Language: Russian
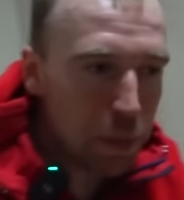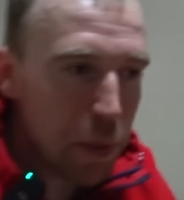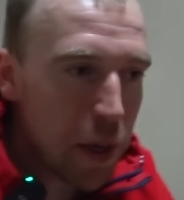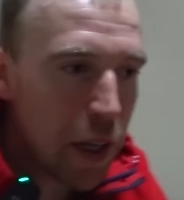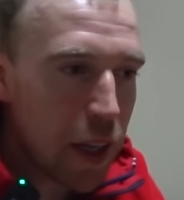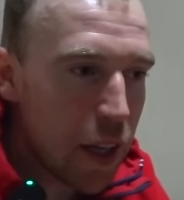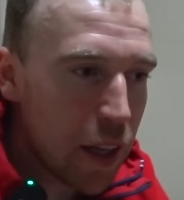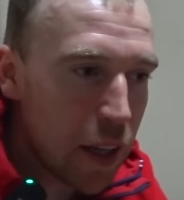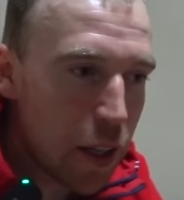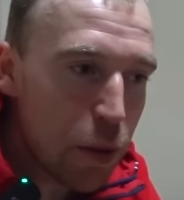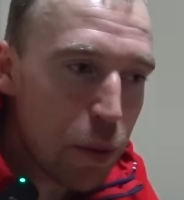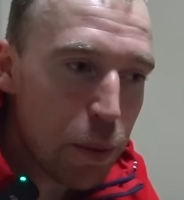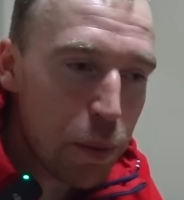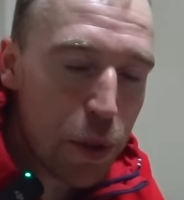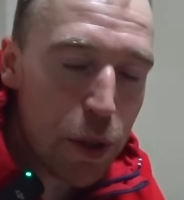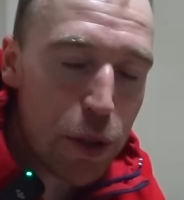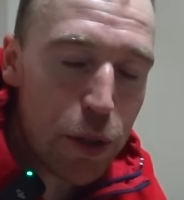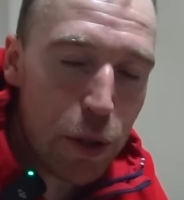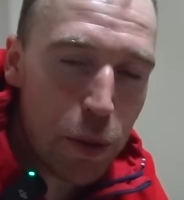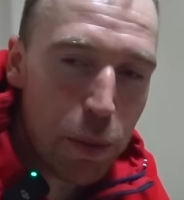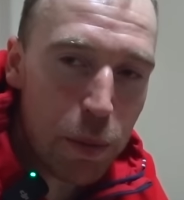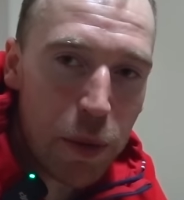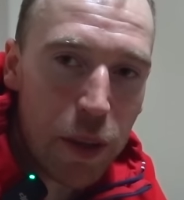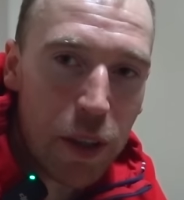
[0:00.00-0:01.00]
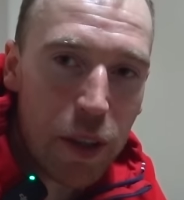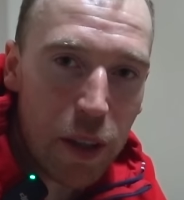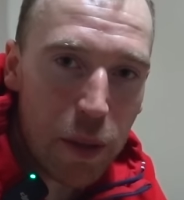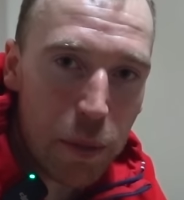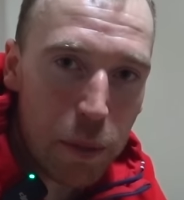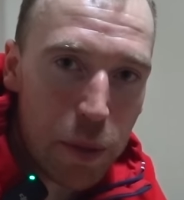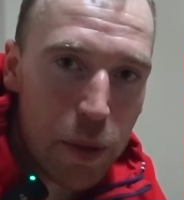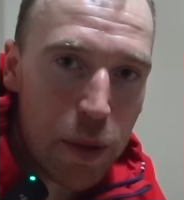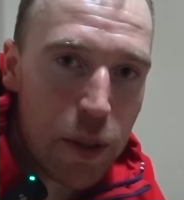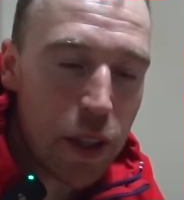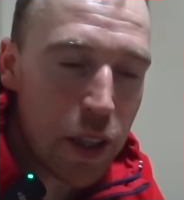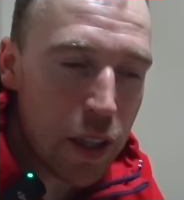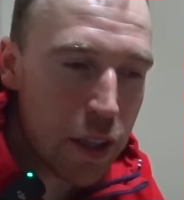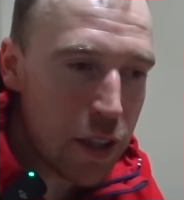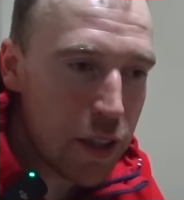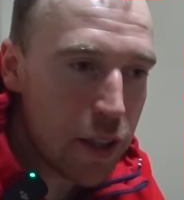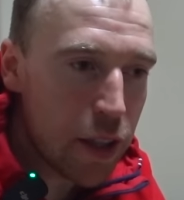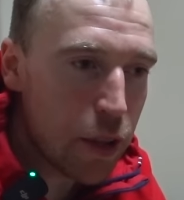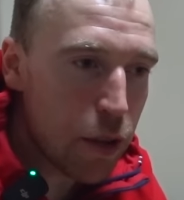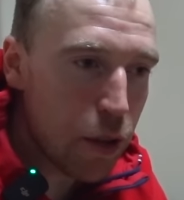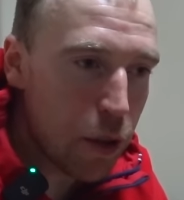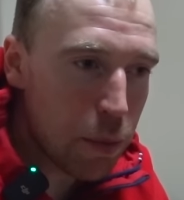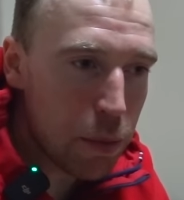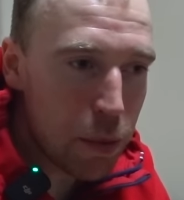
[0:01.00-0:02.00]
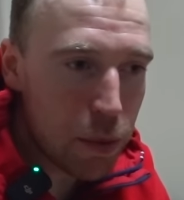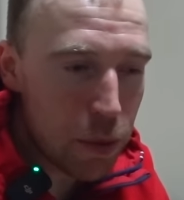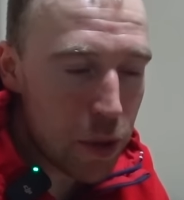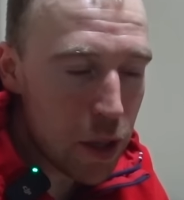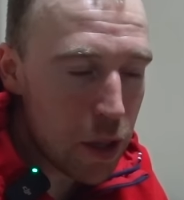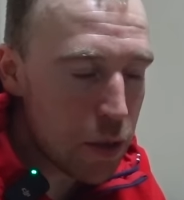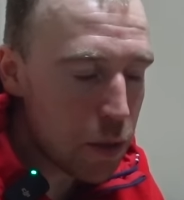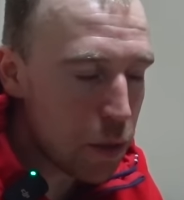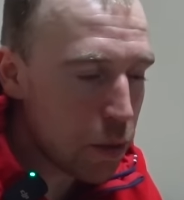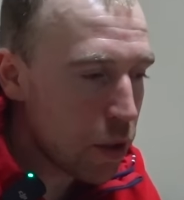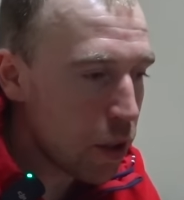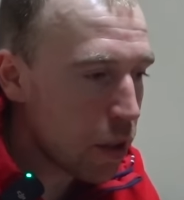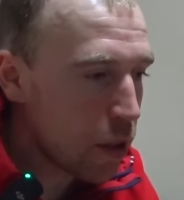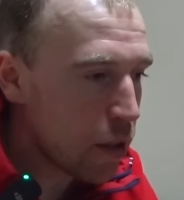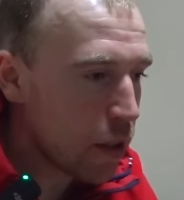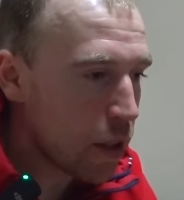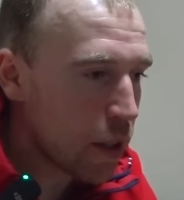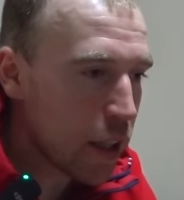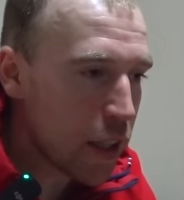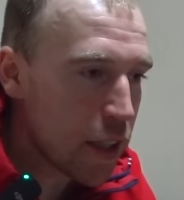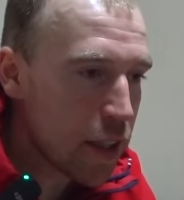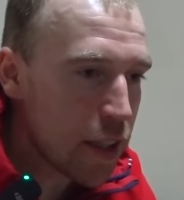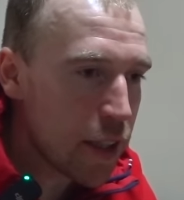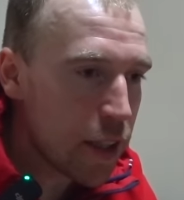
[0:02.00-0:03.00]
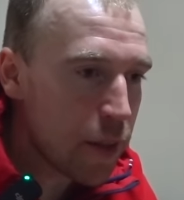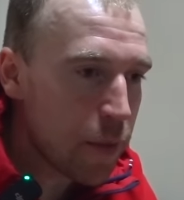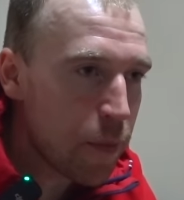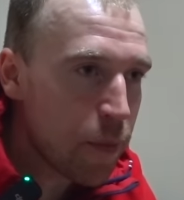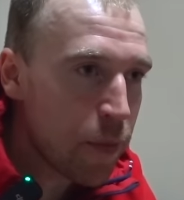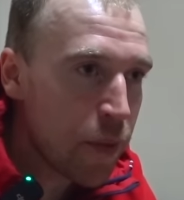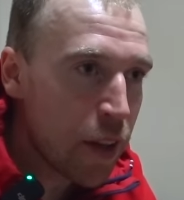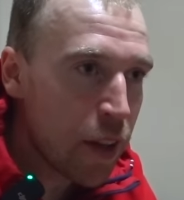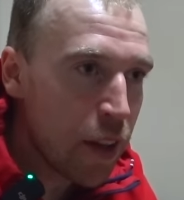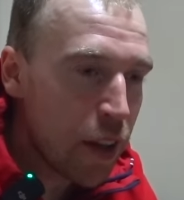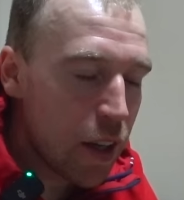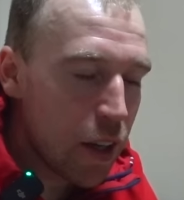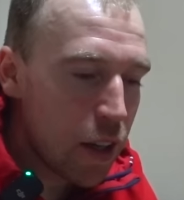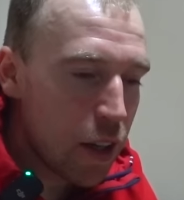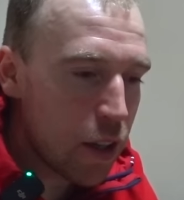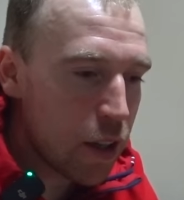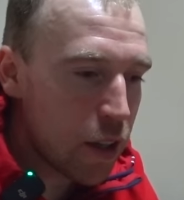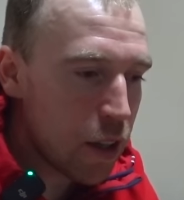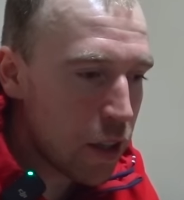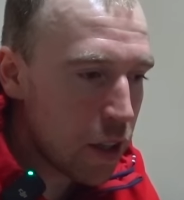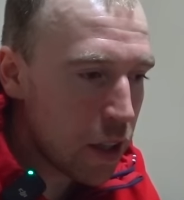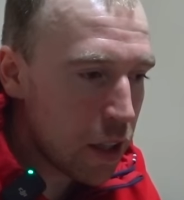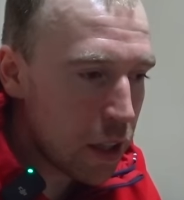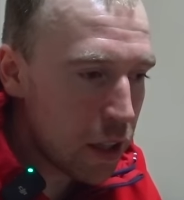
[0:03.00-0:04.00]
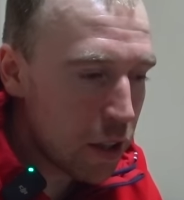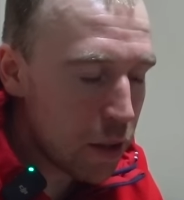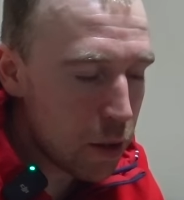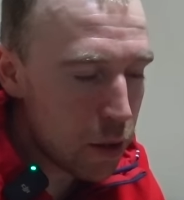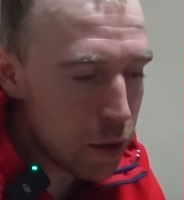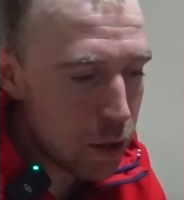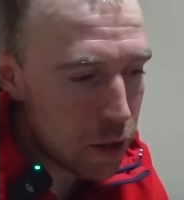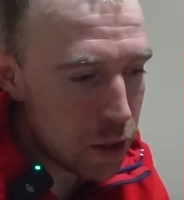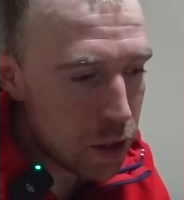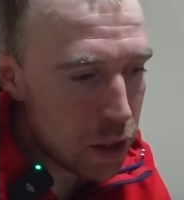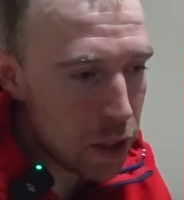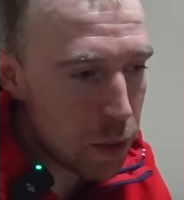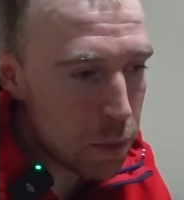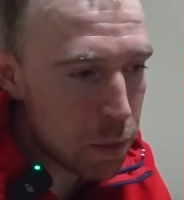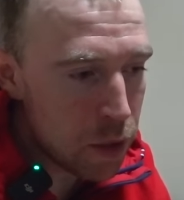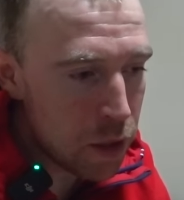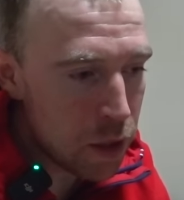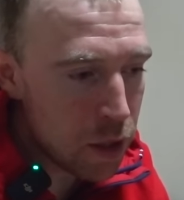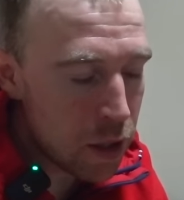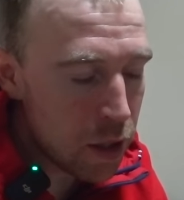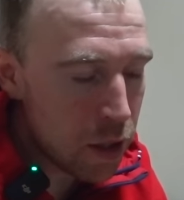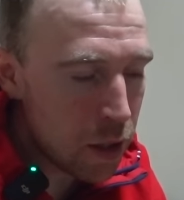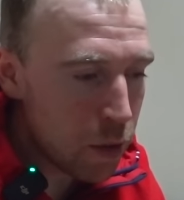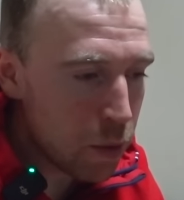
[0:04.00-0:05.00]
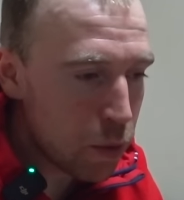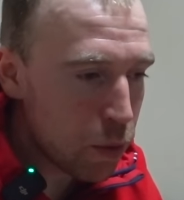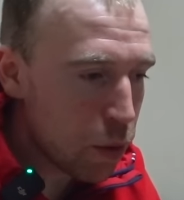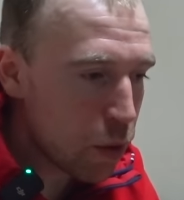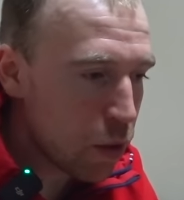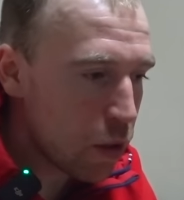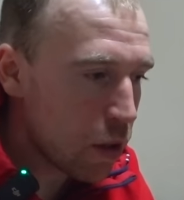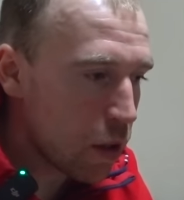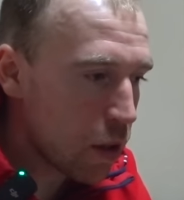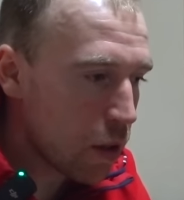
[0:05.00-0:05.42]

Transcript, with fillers: пока я думаю, что мы как бы отстаем, но есть куда расти. И именно вот